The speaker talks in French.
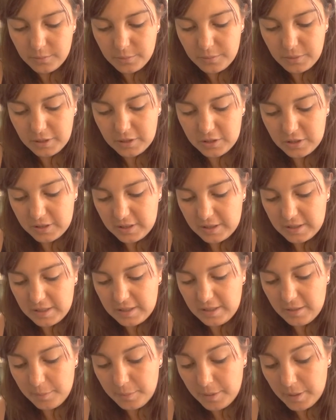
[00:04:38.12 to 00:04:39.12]
Il
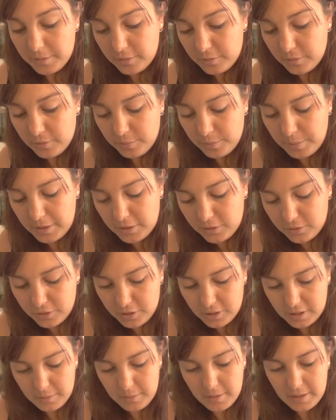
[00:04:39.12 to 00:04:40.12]
y a plein de pages que
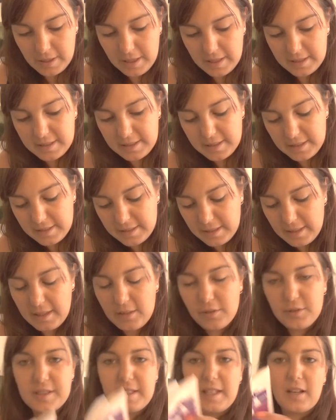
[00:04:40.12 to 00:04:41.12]
j'ai aimées. Là, c'était
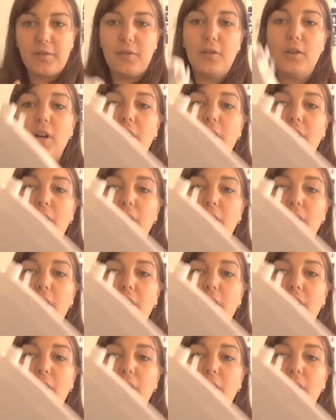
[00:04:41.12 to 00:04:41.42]
le cerveau.